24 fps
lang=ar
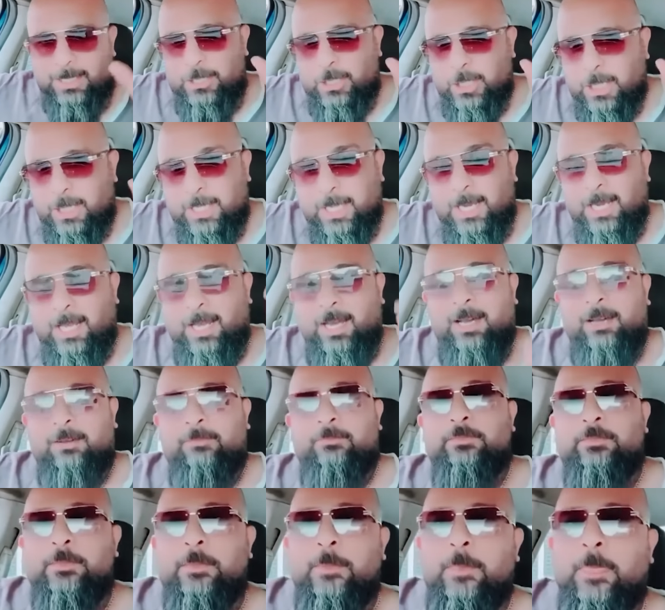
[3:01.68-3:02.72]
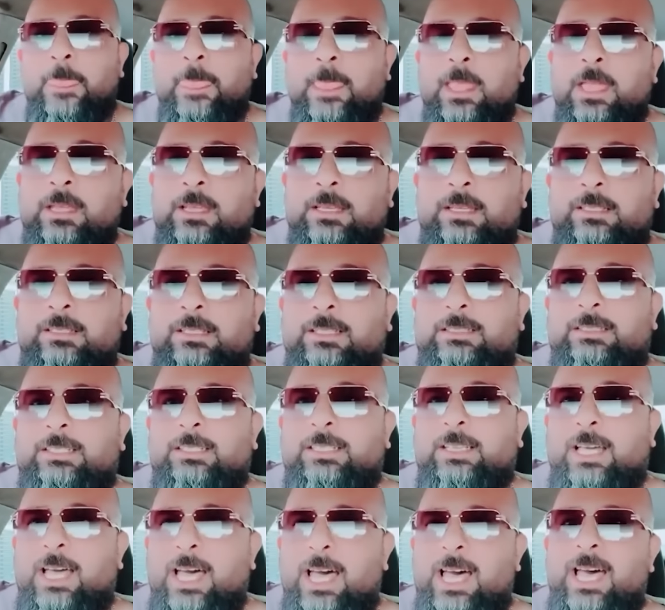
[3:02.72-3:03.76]
الكلام
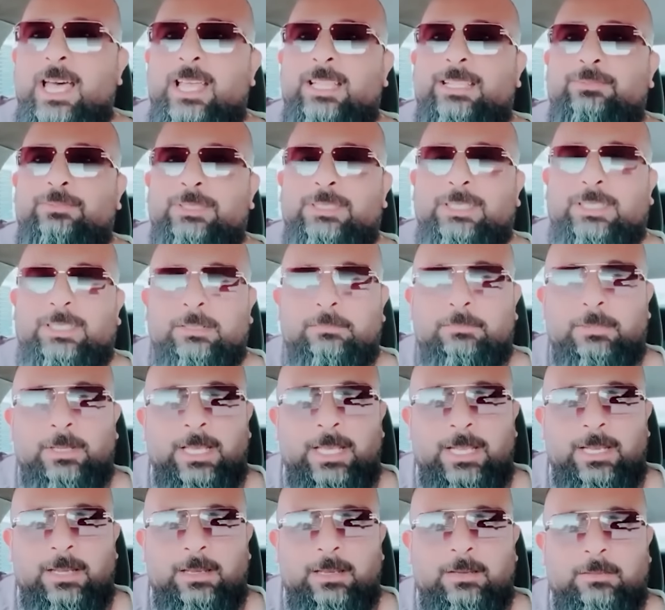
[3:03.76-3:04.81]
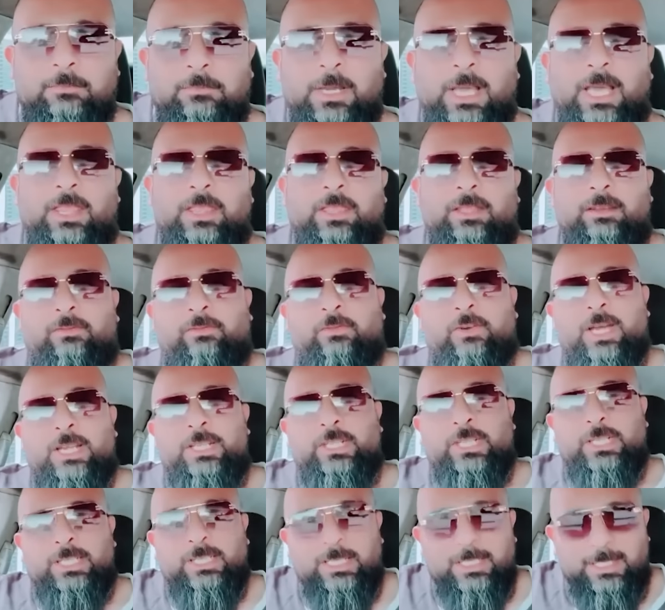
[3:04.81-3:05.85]
تنقاد من قبل بعض
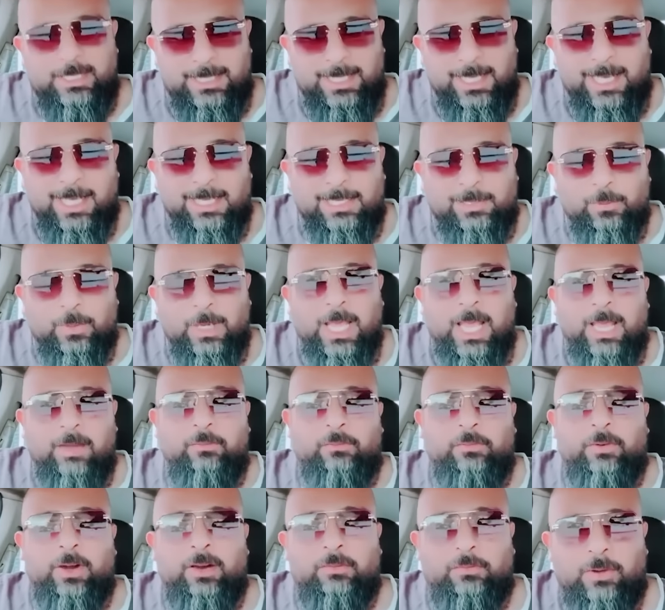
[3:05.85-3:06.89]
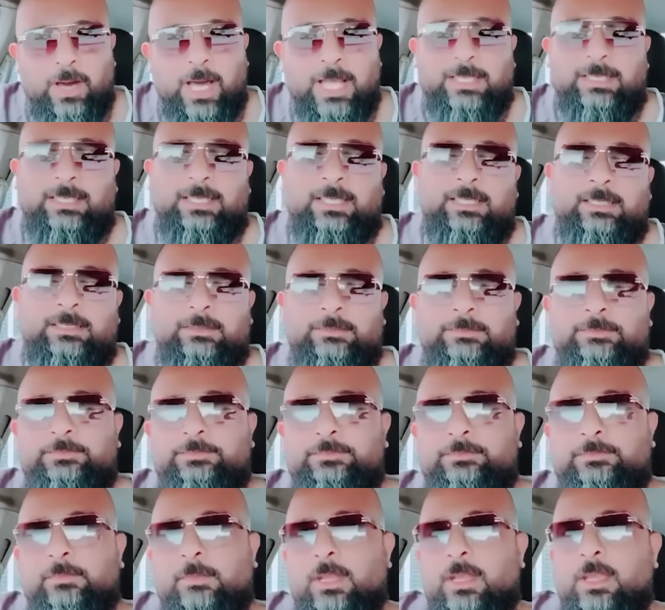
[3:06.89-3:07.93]
الفاشينيستات والحفافات
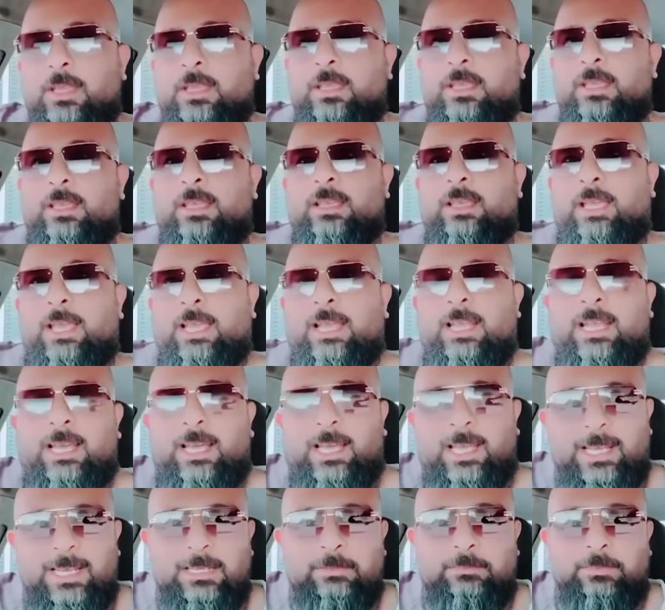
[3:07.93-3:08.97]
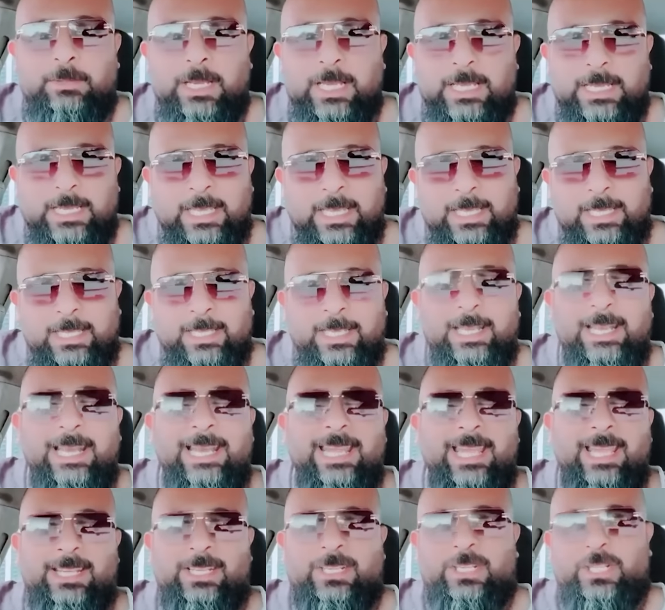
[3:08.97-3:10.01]
على هاي البنية
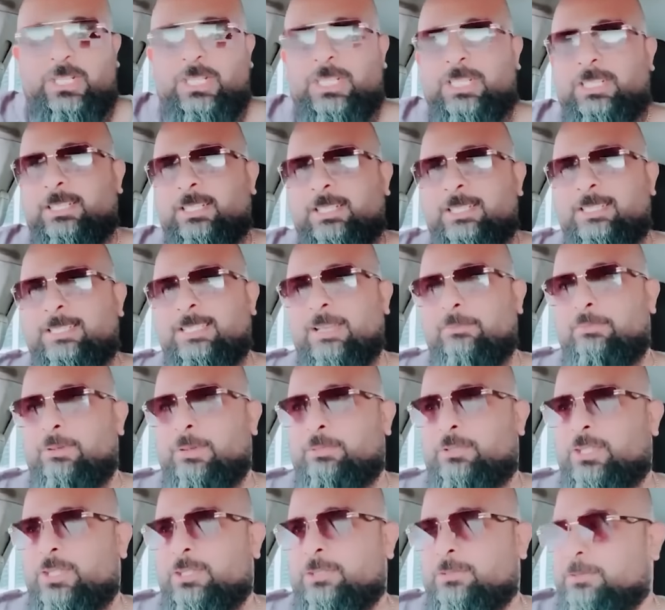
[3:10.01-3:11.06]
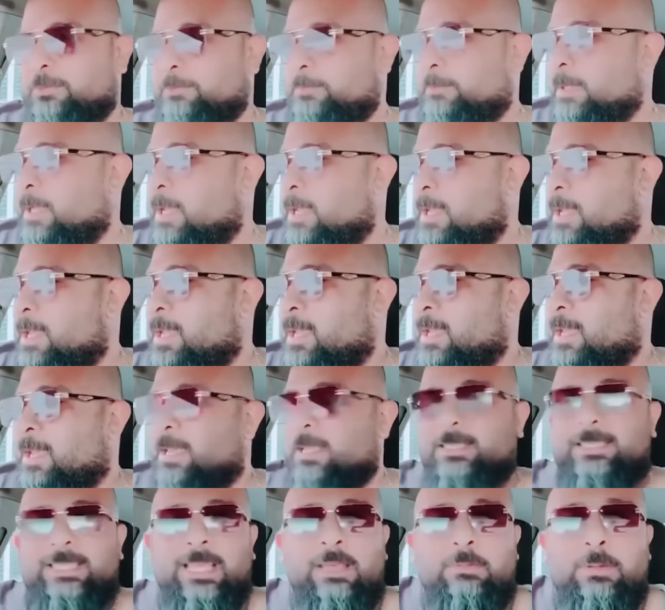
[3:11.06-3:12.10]
ليش السبب شنو
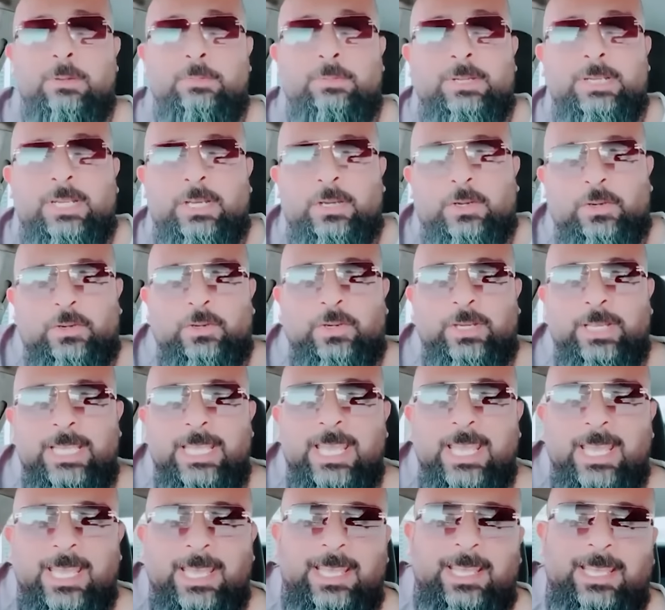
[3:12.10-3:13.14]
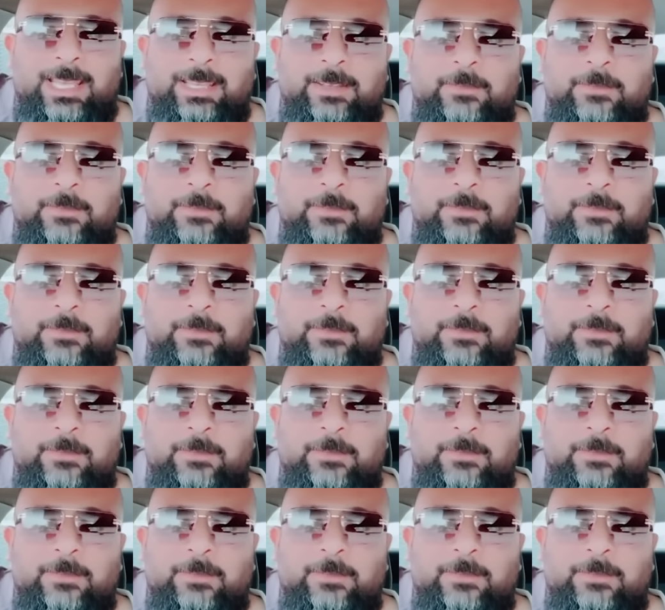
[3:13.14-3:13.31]
السبب انه هي